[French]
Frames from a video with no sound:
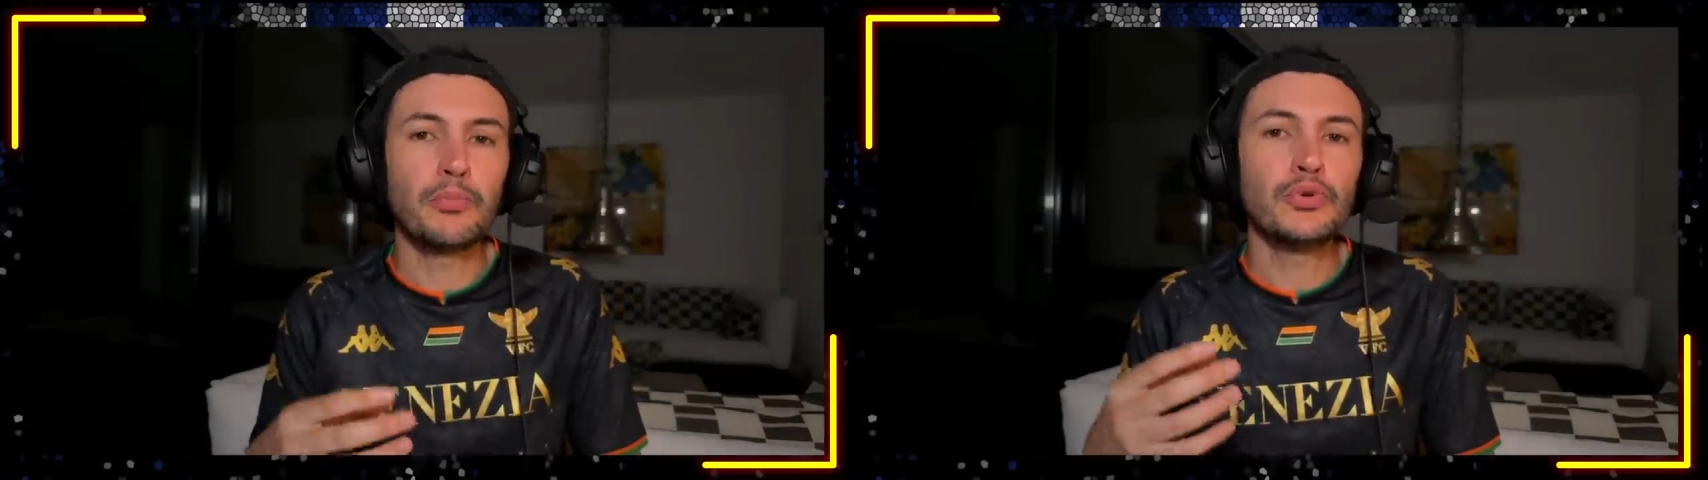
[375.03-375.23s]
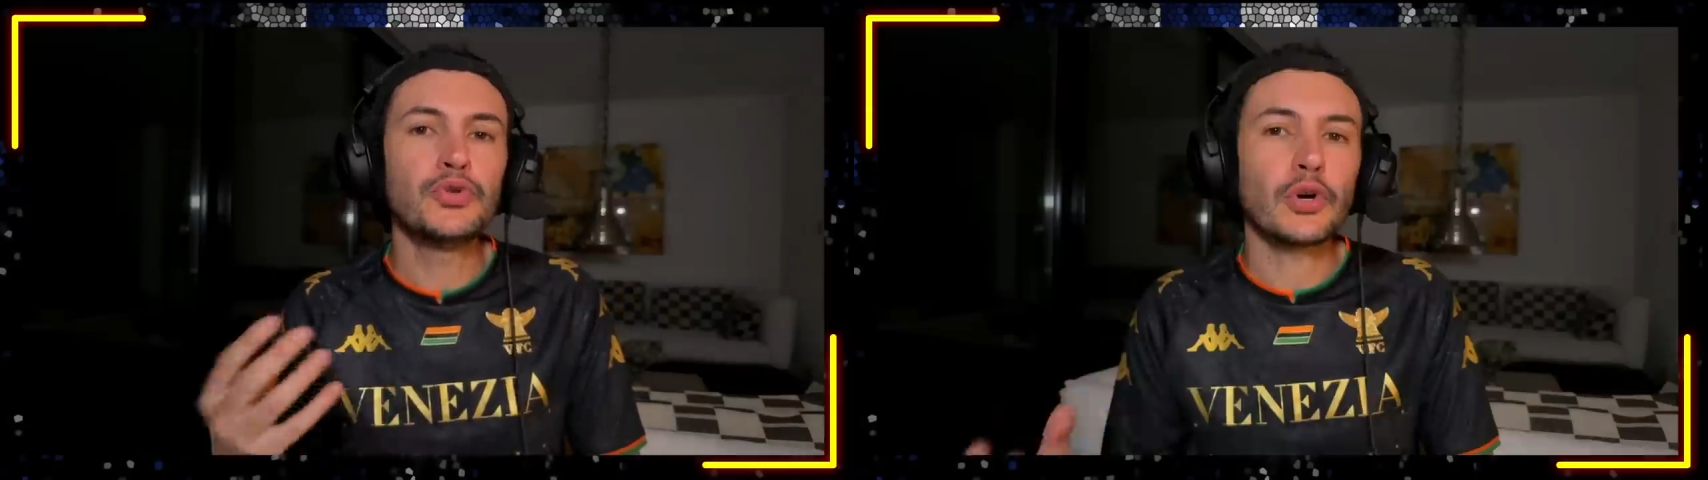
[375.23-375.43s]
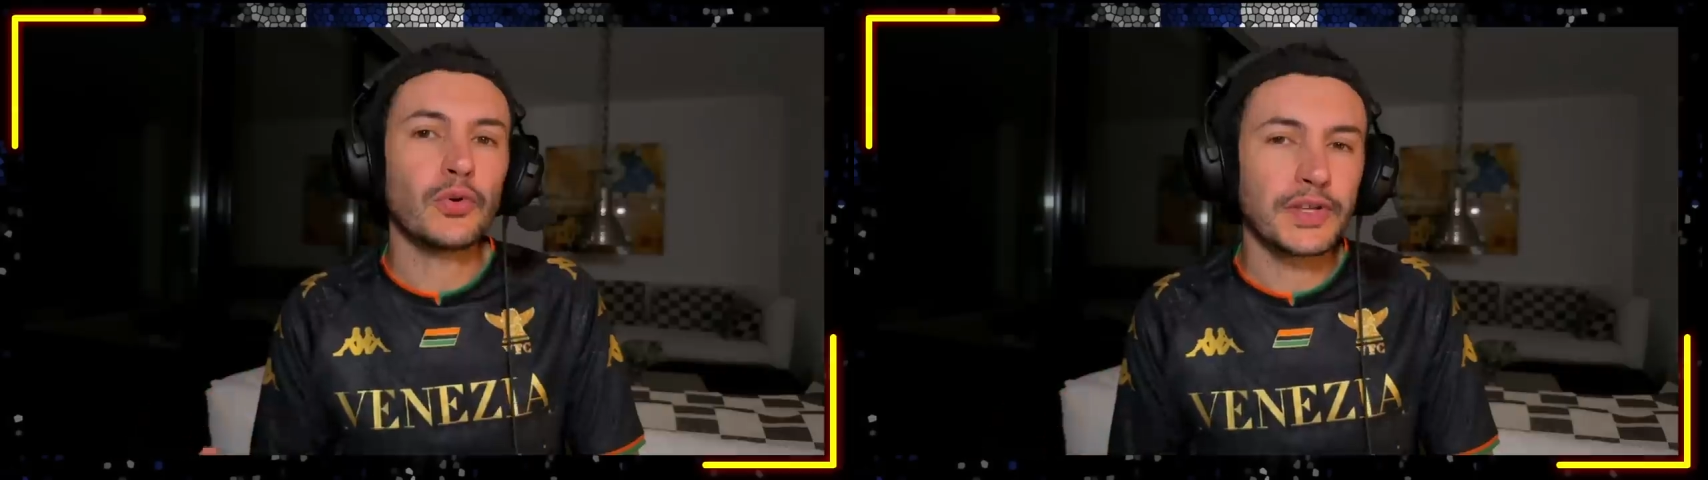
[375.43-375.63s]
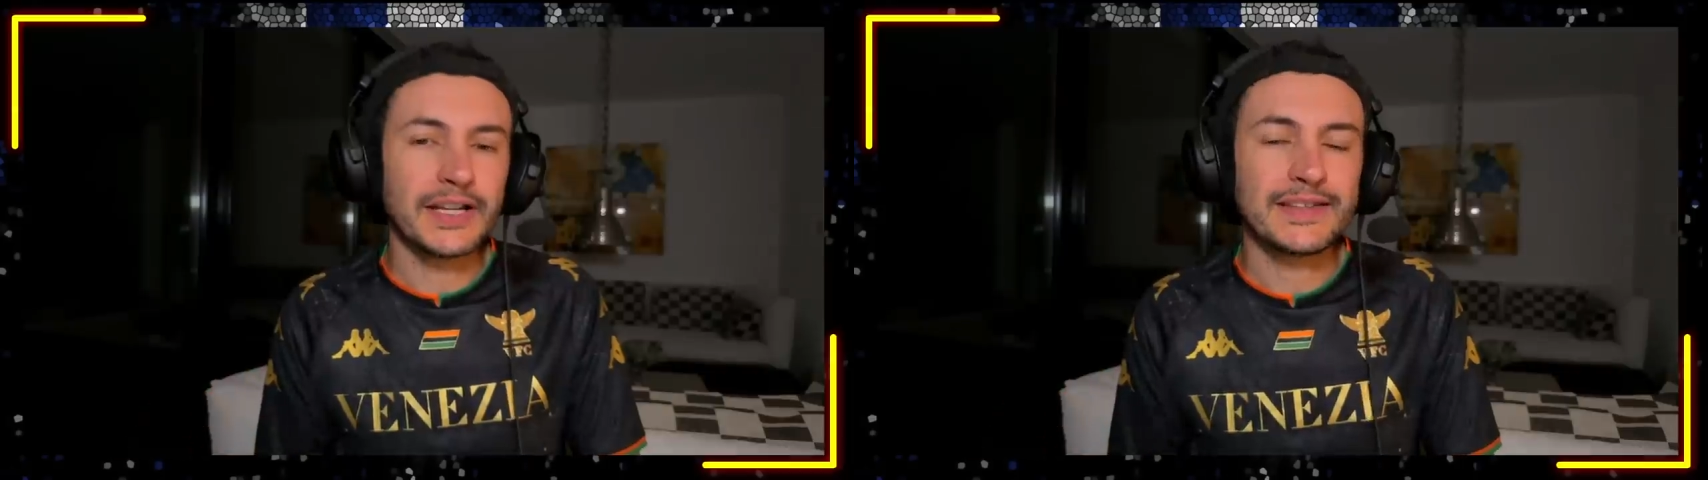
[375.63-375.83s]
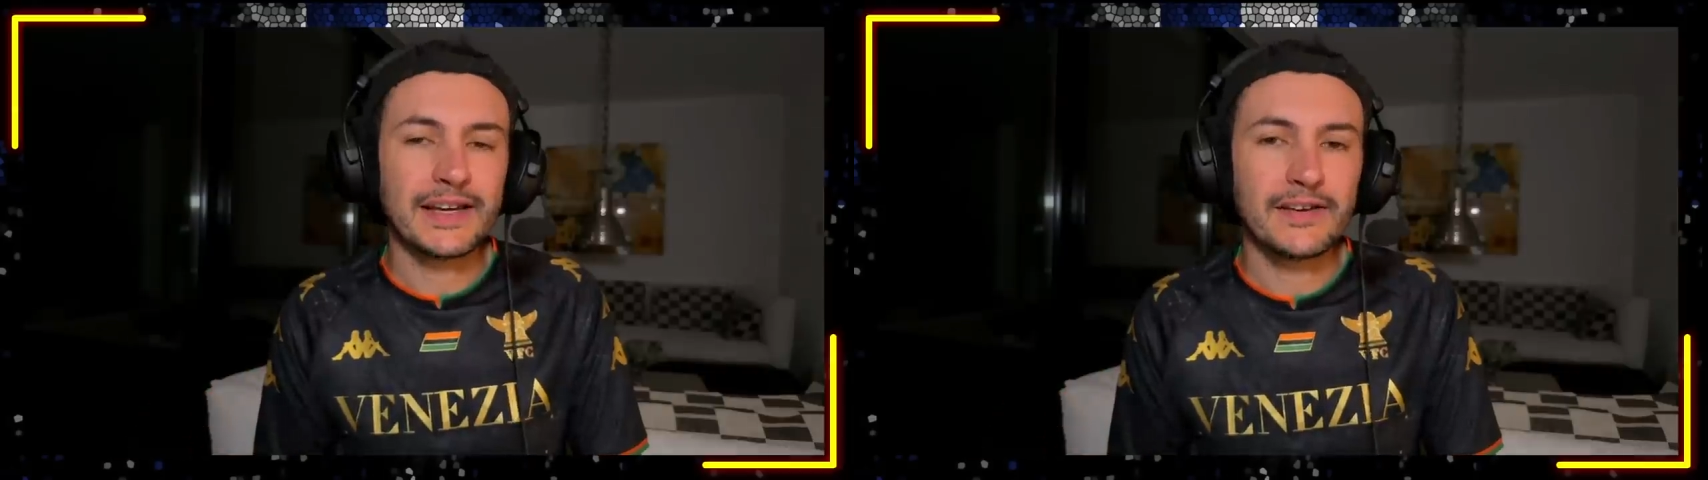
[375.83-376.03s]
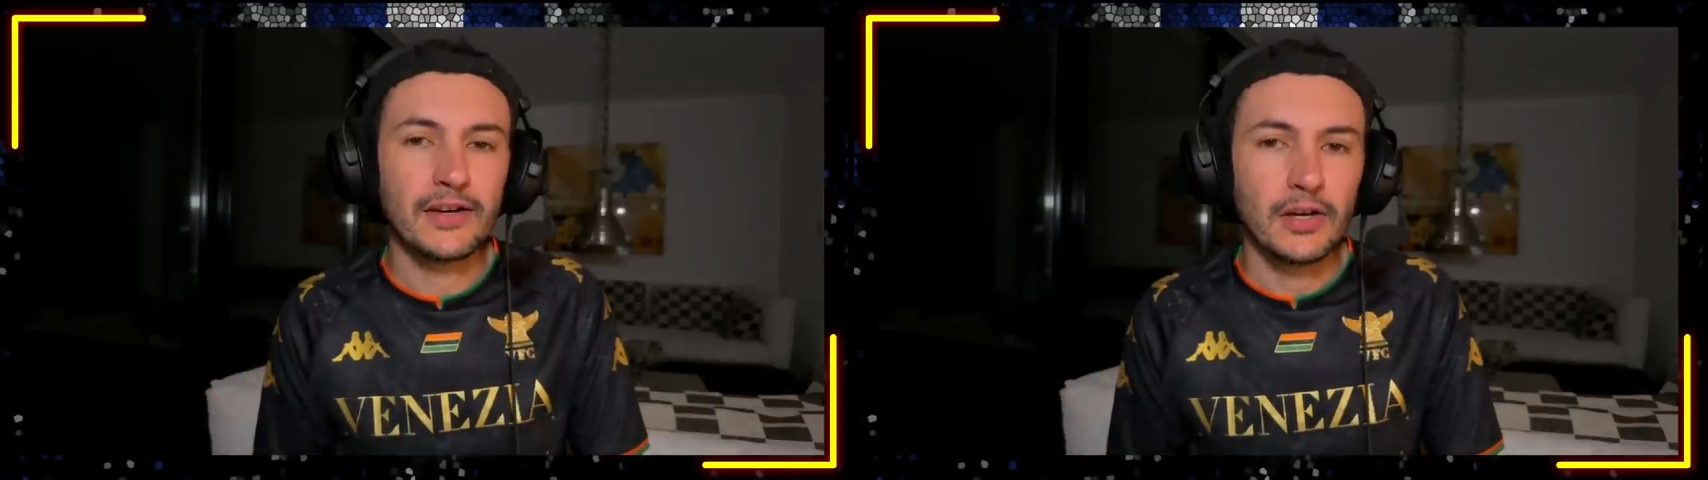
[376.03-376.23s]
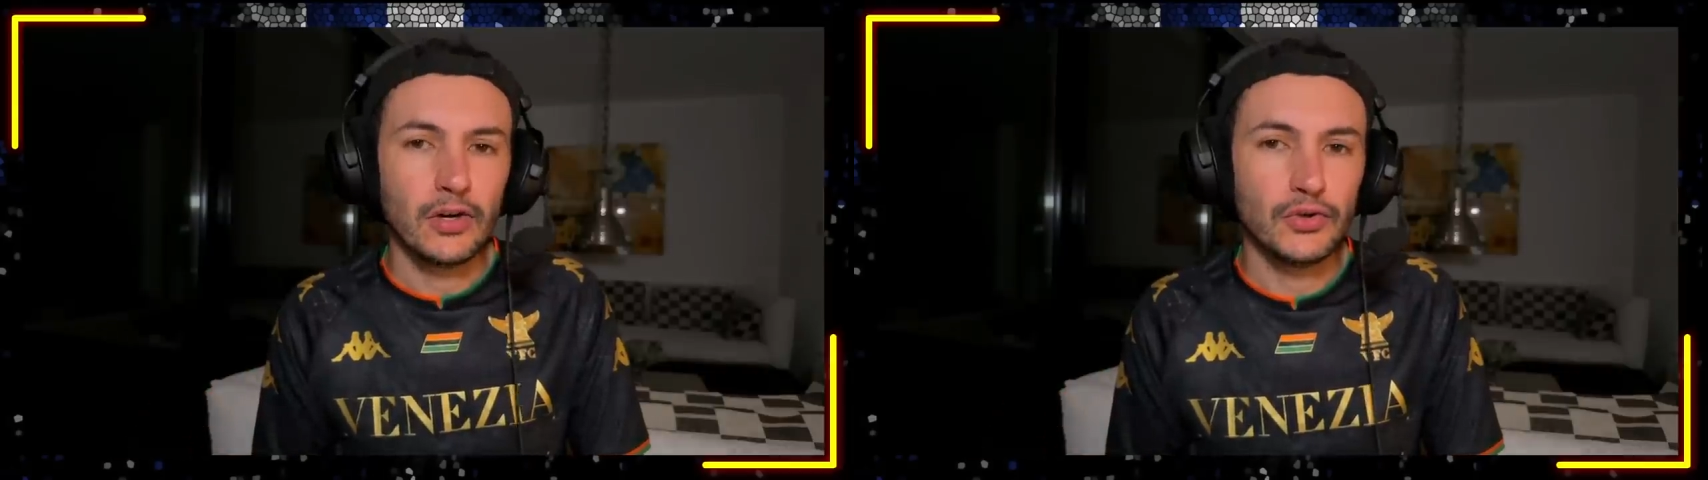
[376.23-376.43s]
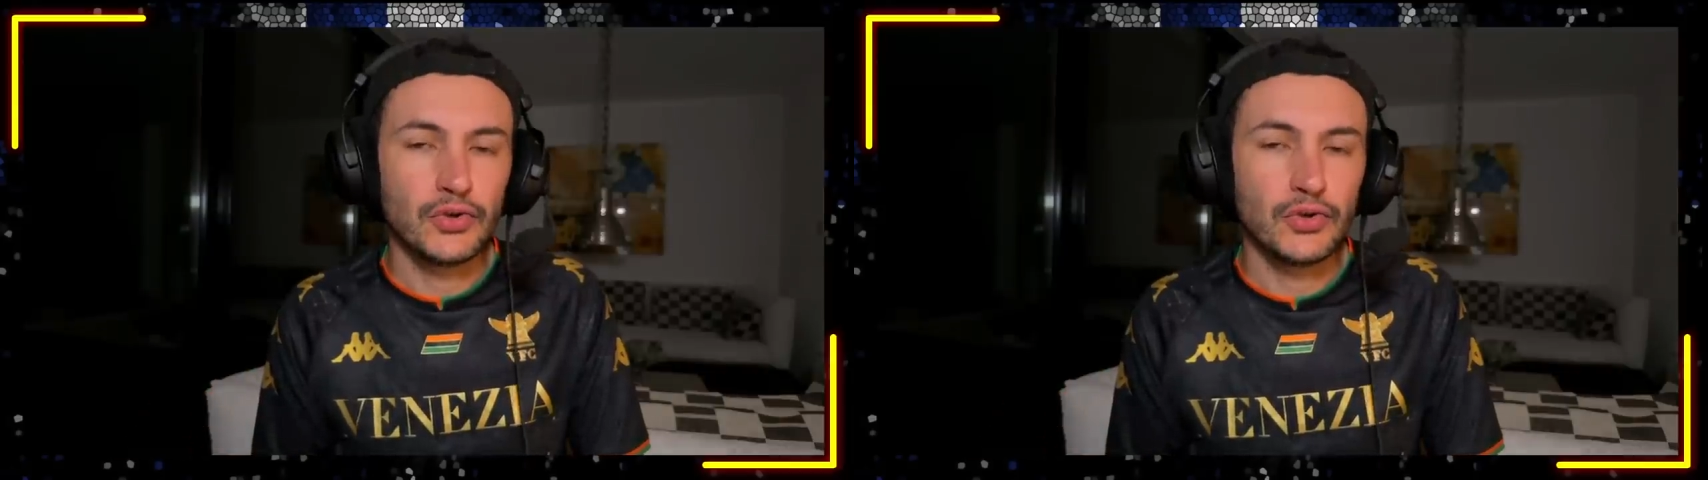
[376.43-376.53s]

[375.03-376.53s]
plusieurs contre-attaques euh,